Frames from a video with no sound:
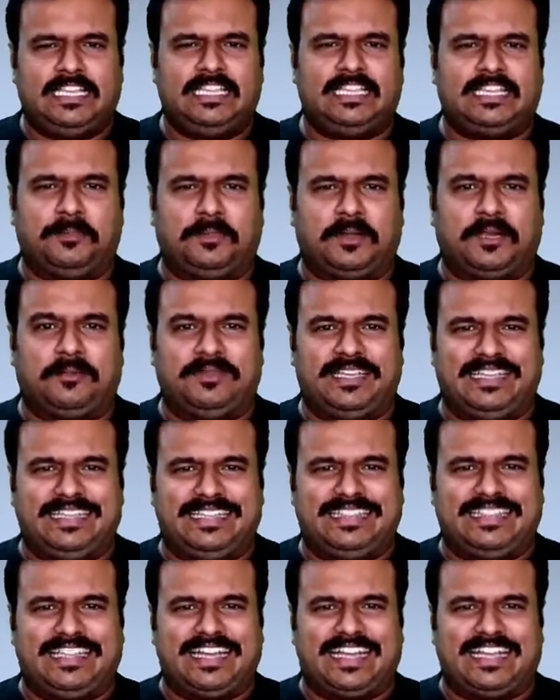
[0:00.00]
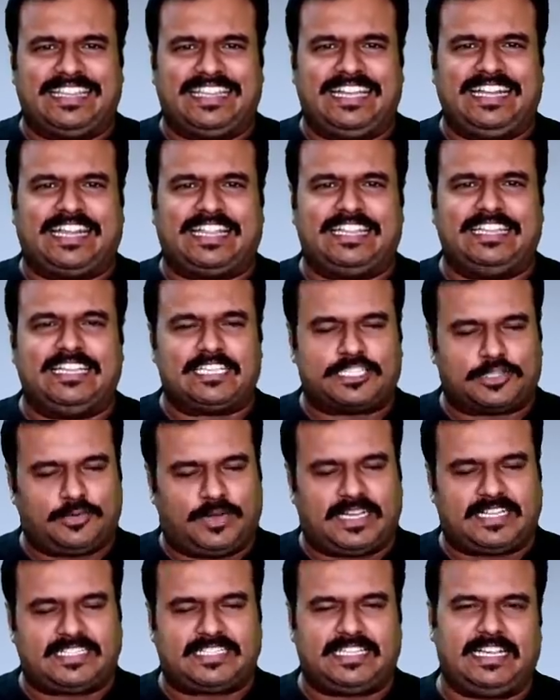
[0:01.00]
இதுக்கப்புறம் இந்த கதையில் நடந்த
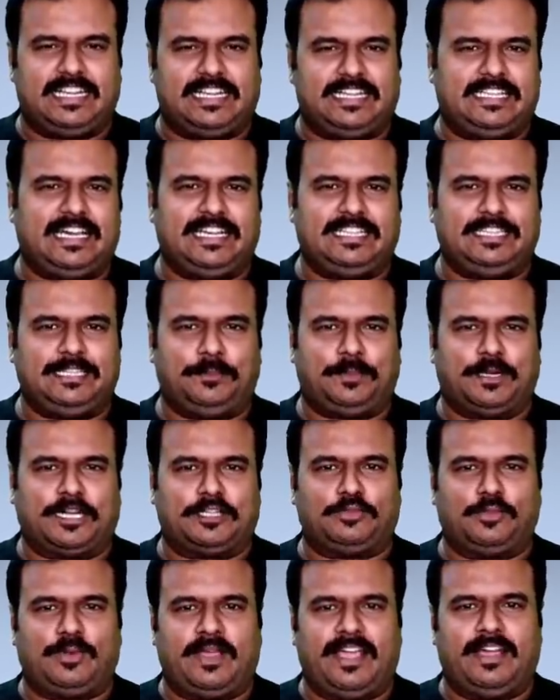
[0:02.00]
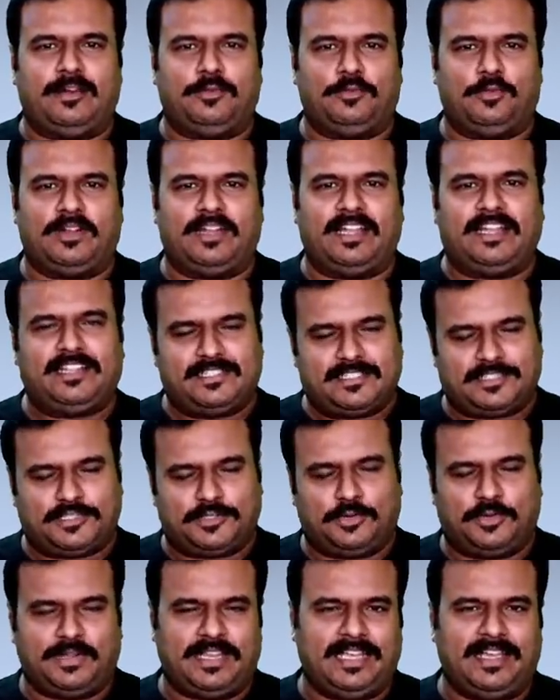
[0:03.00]
சுவாரஸ்யங்கள் தான் இந்த படத்துடைய ஒன்லைன்
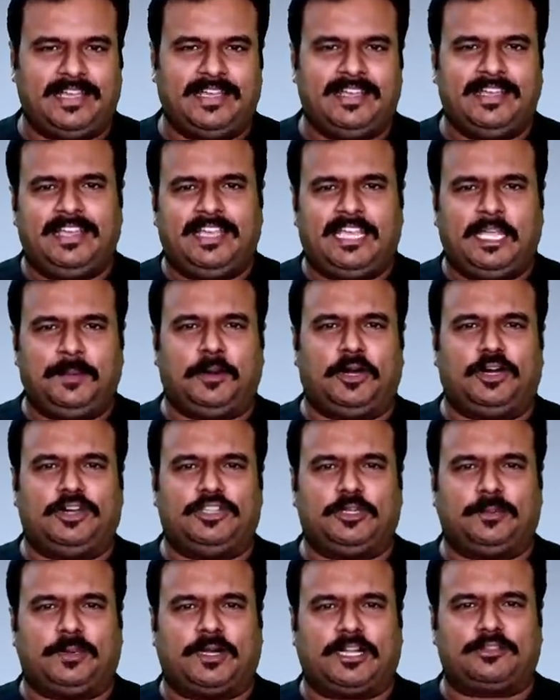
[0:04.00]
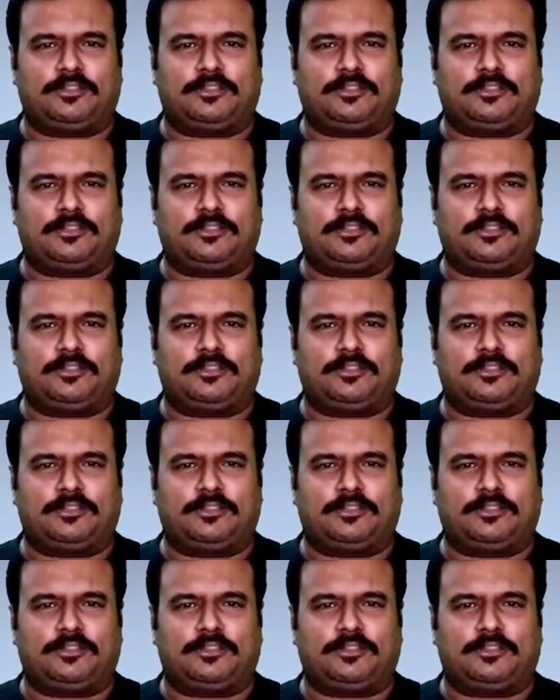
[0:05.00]
ஸ்டோரியை இப்போது இந்த